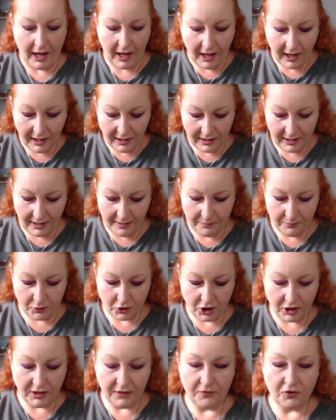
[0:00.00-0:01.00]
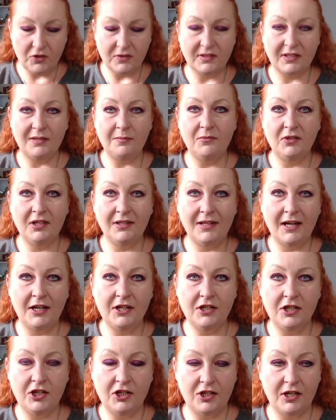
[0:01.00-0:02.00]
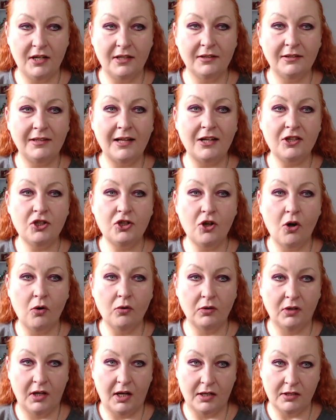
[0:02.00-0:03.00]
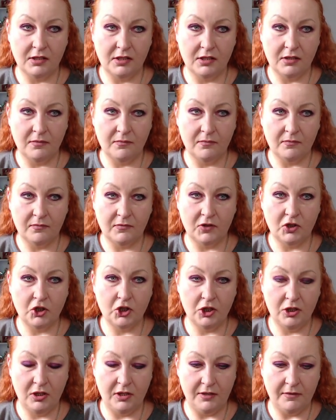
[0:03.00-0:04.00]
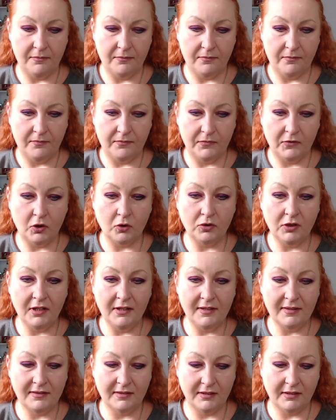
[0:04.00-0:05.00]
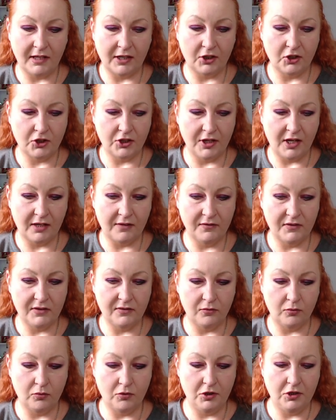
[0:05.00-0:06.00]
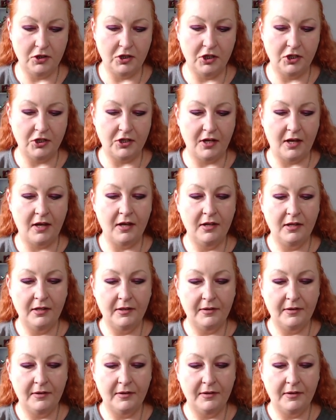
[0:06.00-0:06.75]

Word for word: Ale przede wszystkim nie dajcie się naciągać. Czyli to nie jest tak, że jak wy zwrócicie się